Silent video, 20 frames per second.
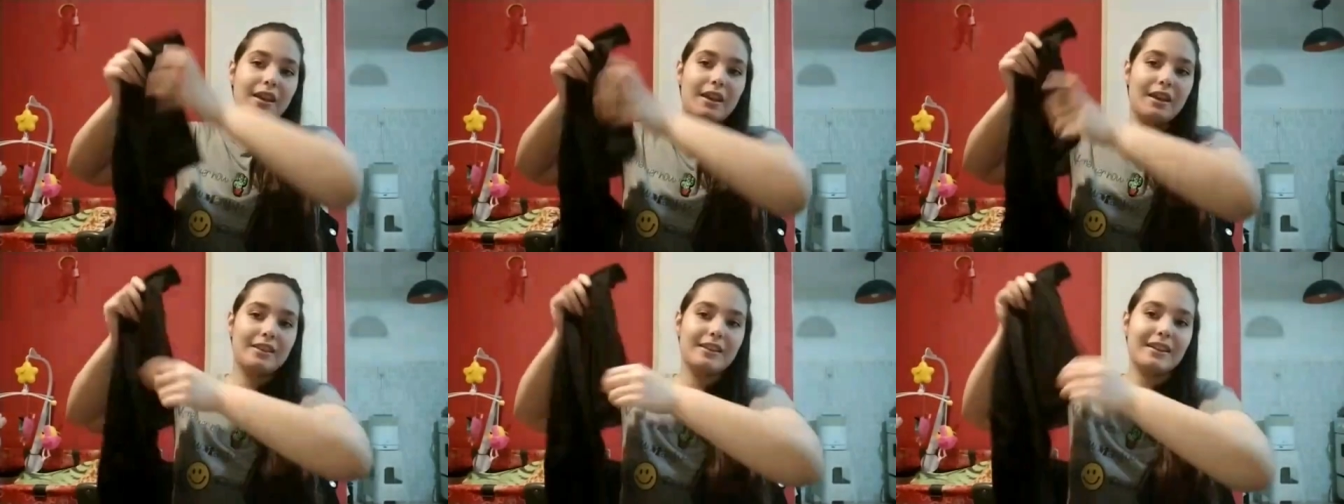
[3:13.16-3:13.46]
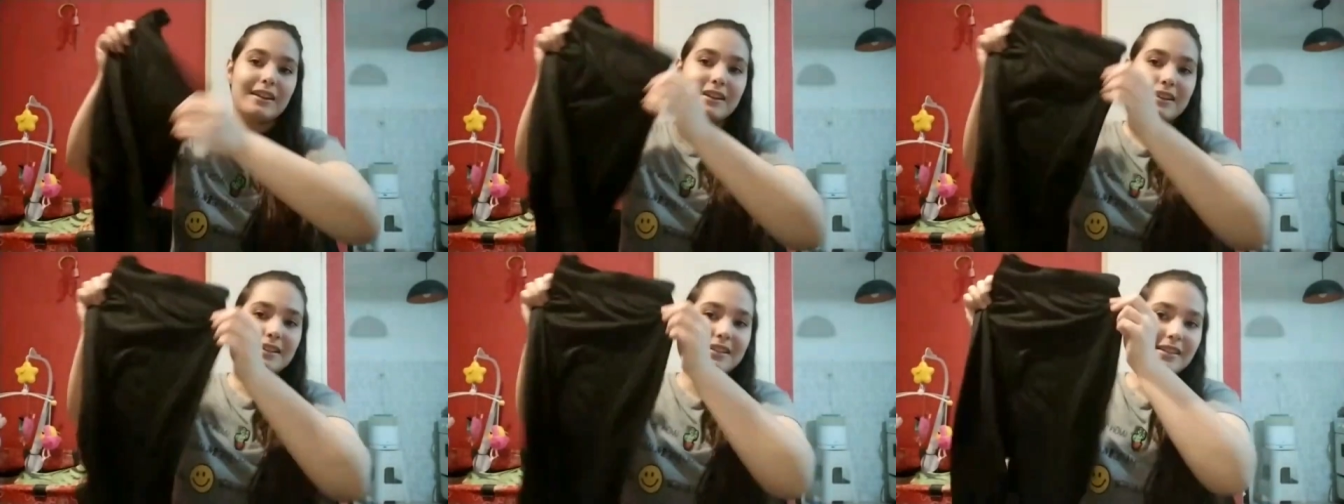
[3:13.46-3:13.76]

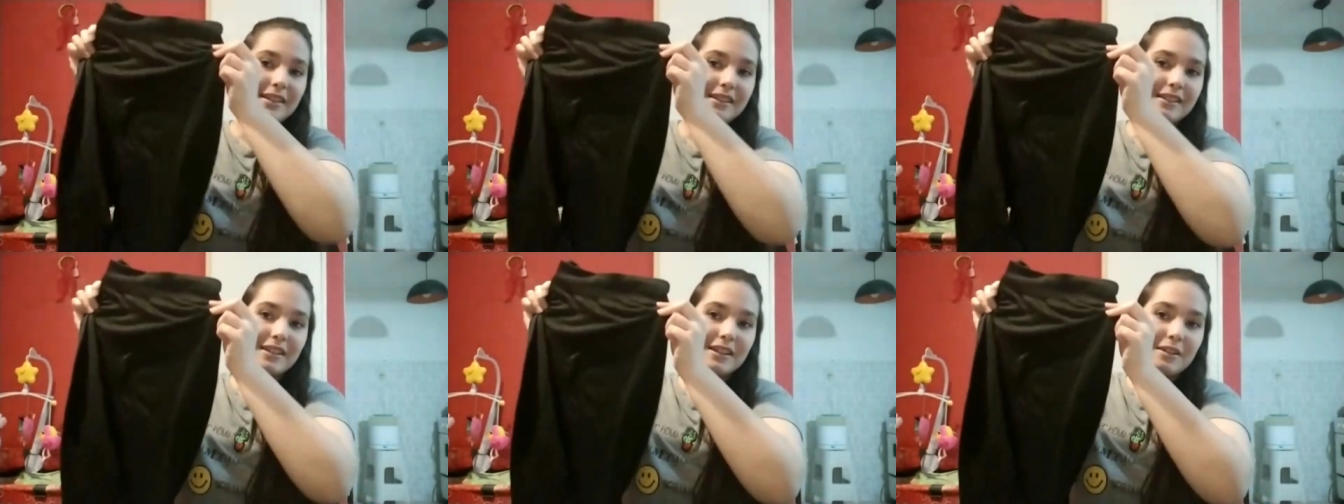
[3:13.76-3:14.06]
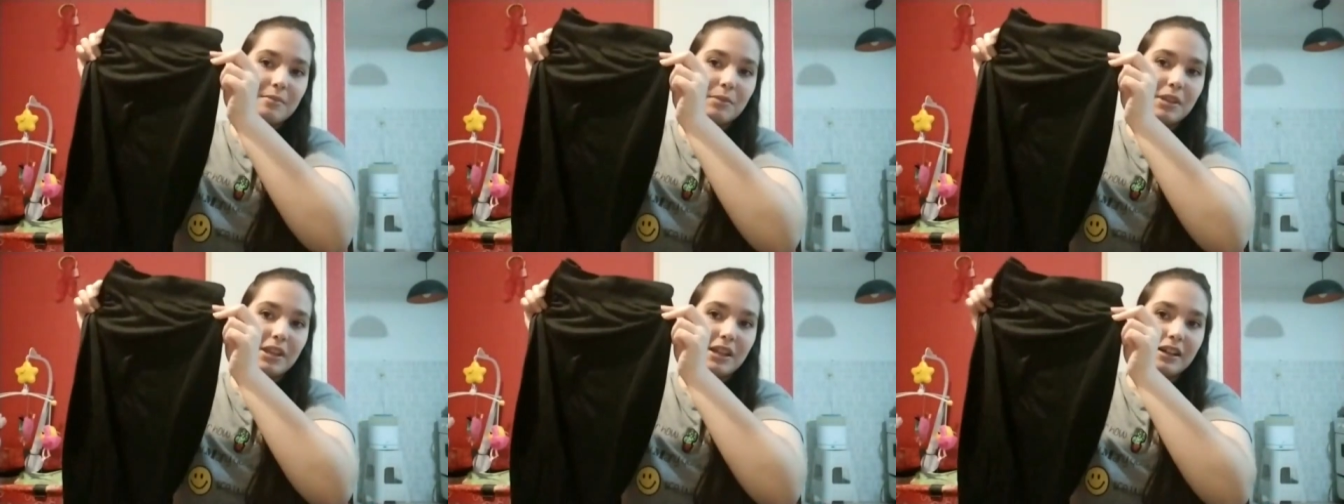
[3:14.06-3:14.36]
Esta calza
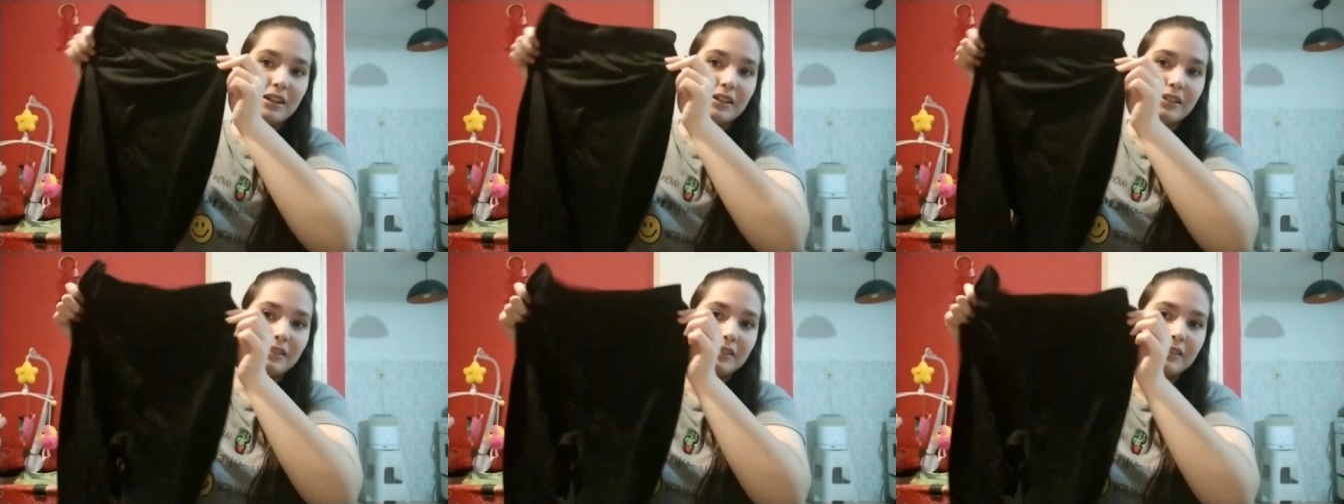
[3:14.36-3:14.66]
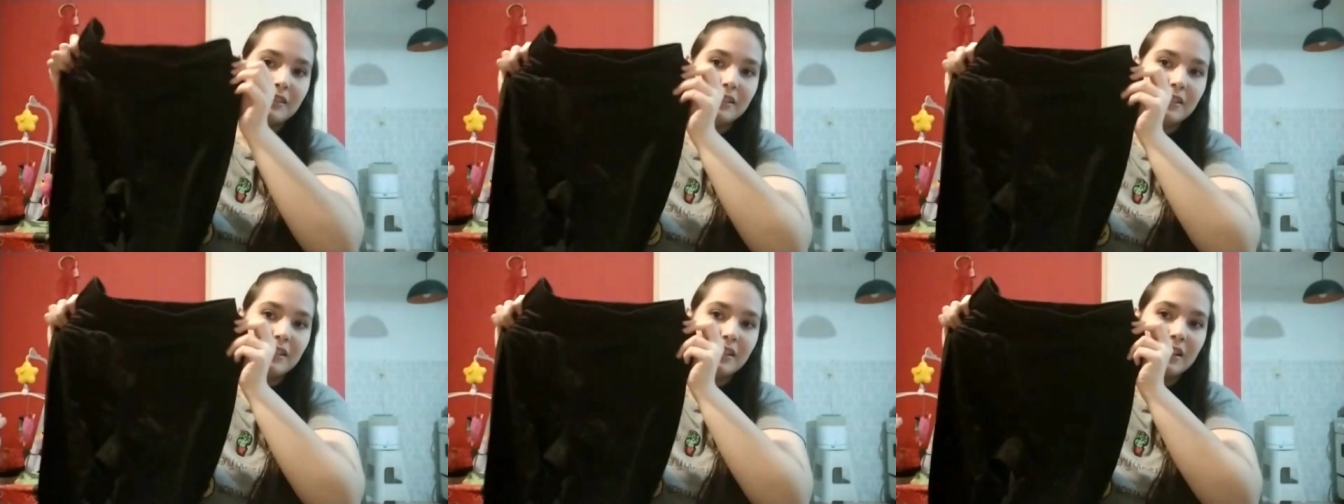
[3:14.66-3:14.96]
térmica,
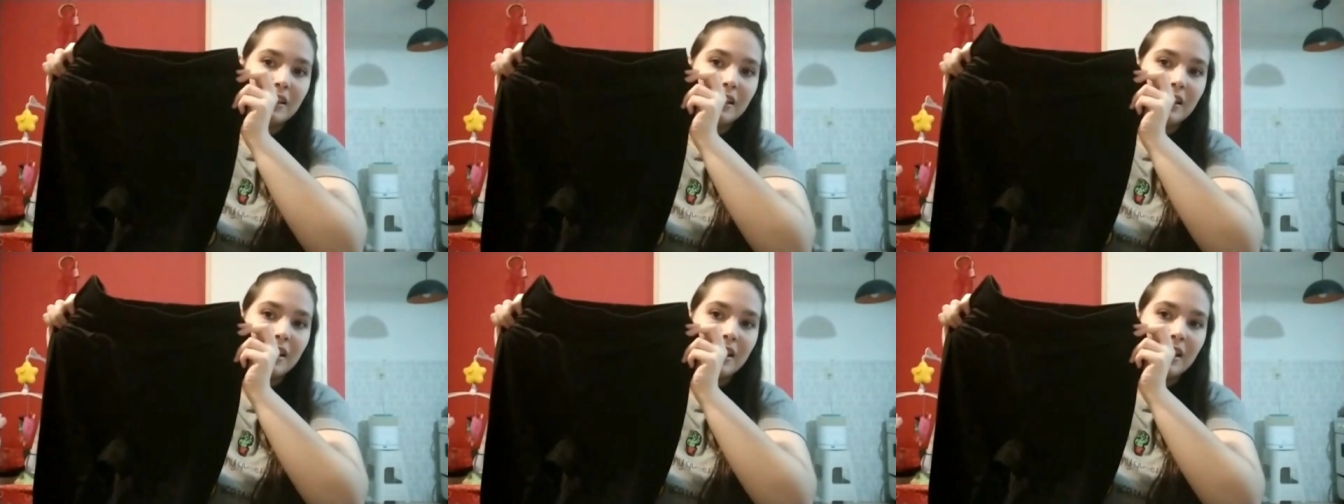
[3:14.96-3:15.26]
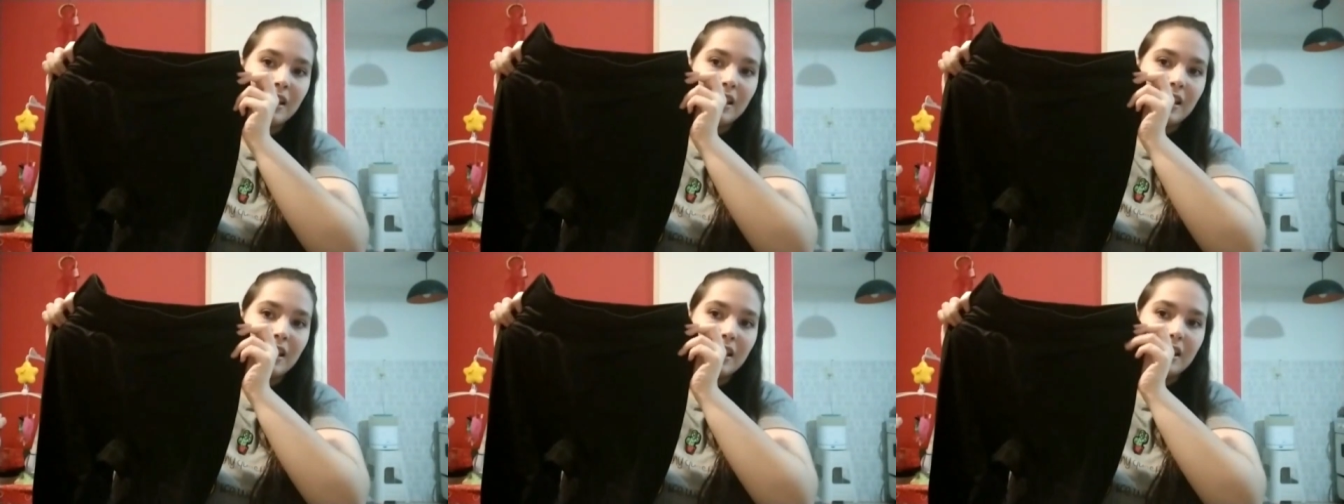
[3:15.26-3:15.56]

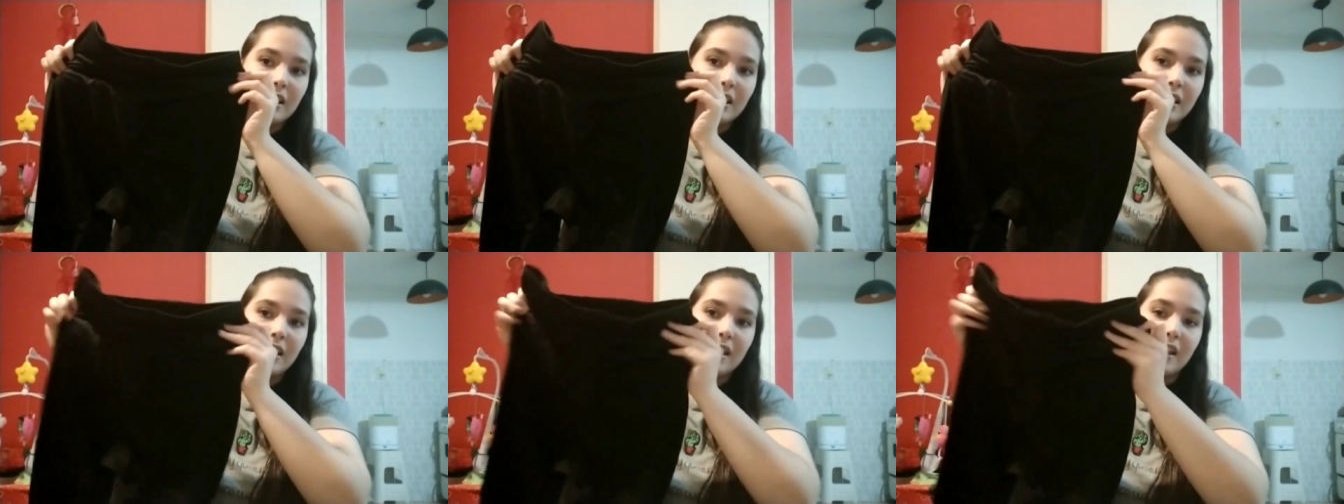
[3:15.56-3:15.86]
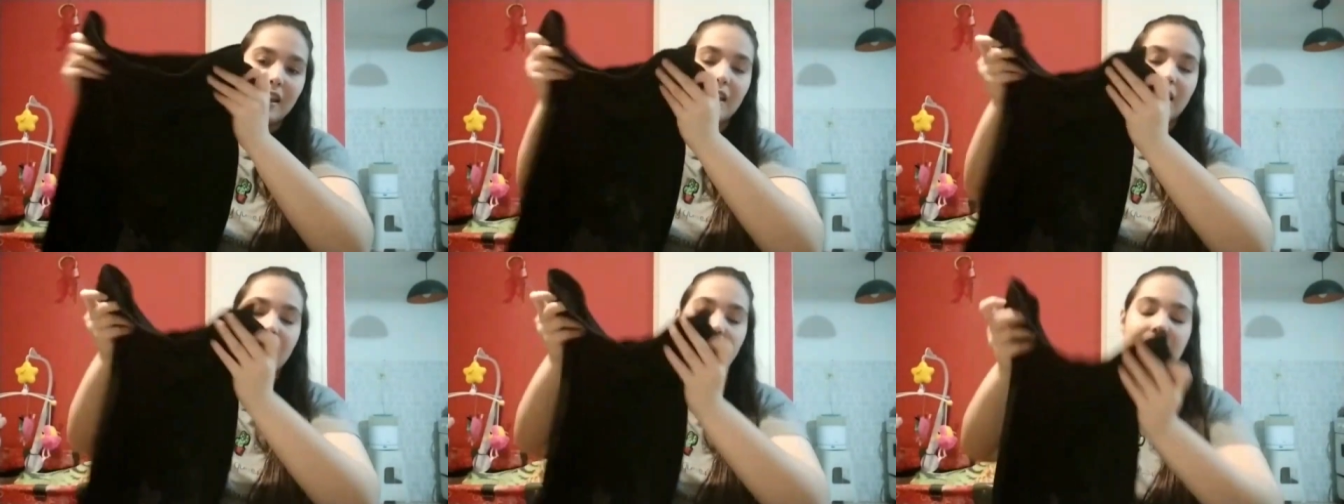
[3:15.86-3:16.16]

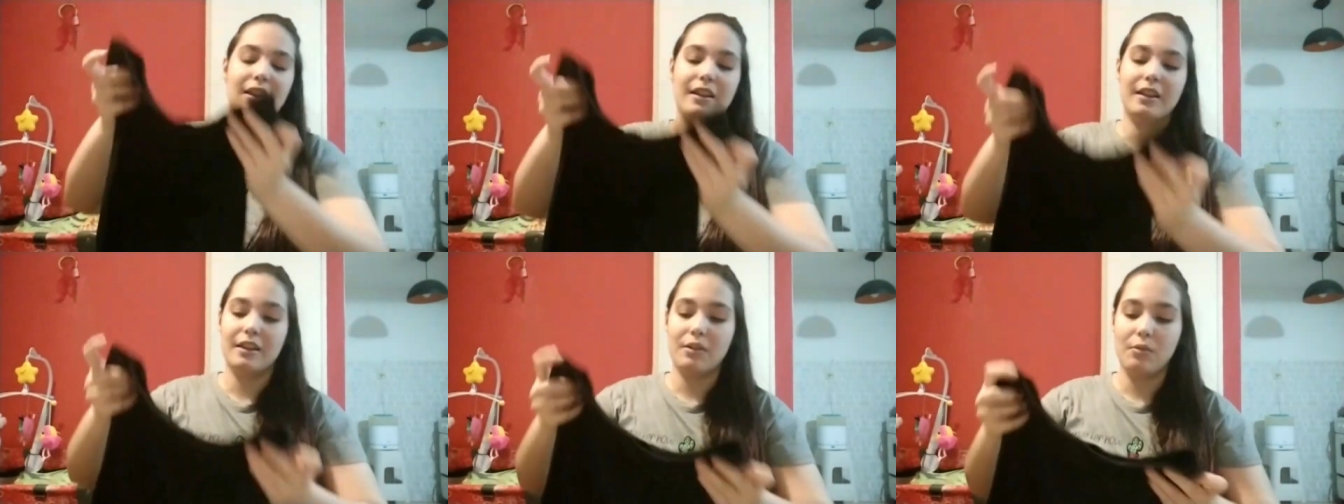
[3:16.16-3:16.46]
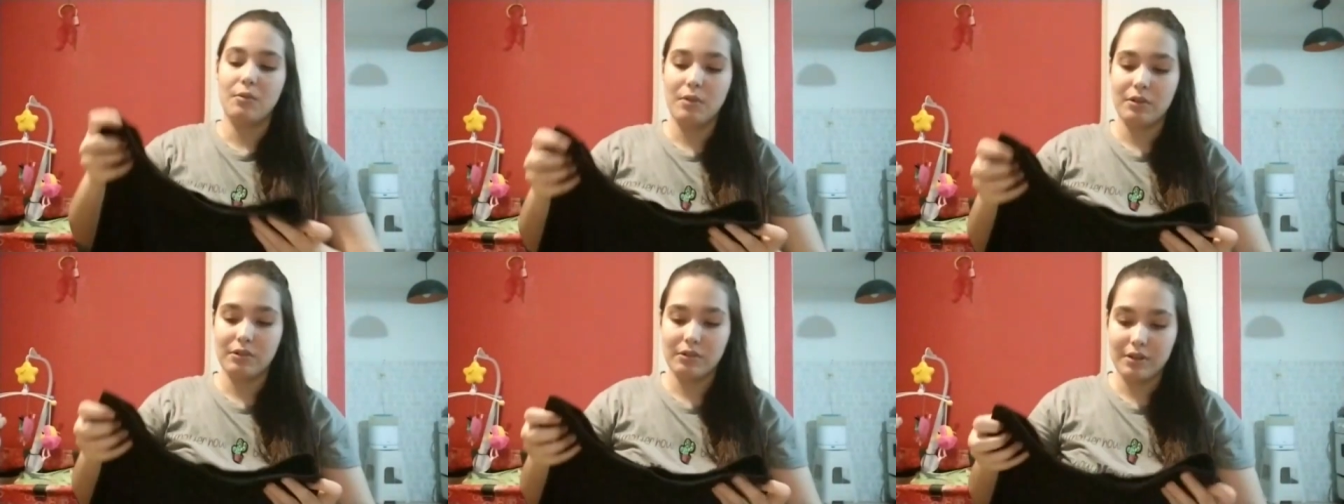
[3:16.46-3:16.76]
que,
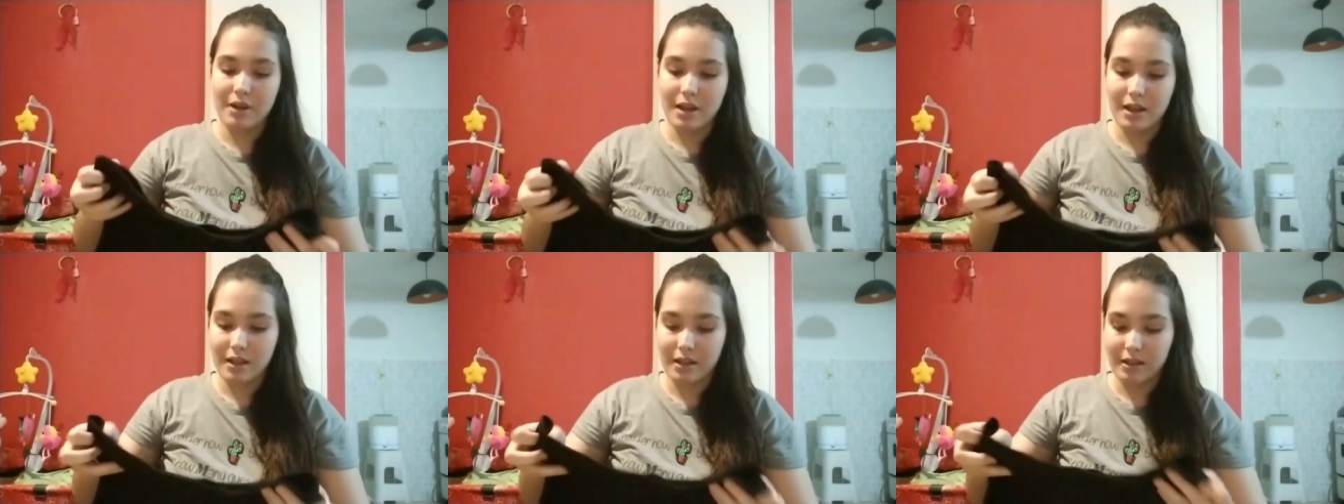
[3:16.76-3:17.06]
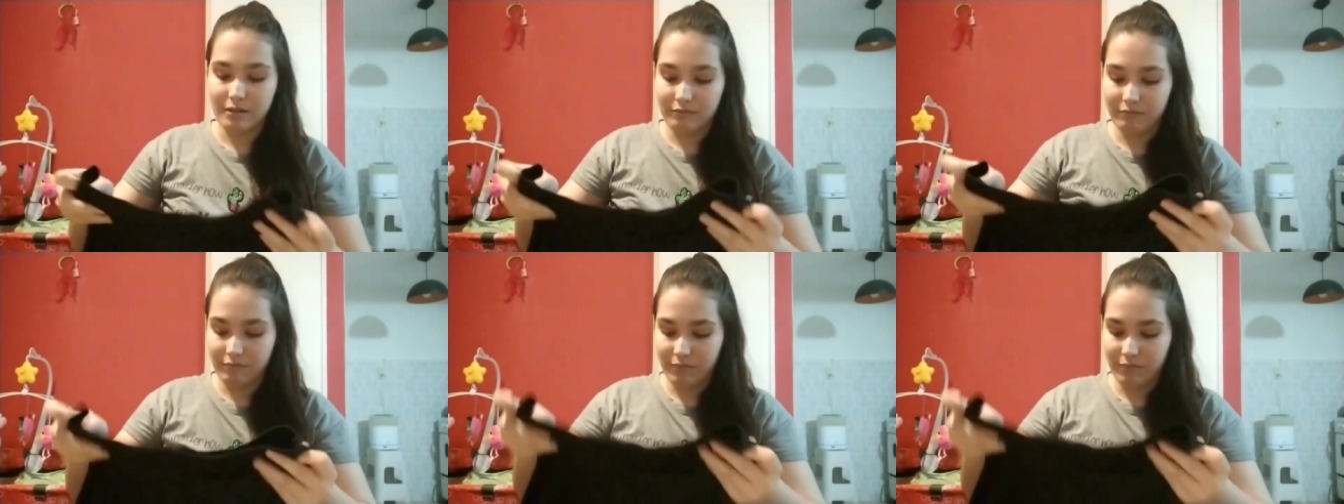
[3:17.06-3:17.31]
bueno, nada,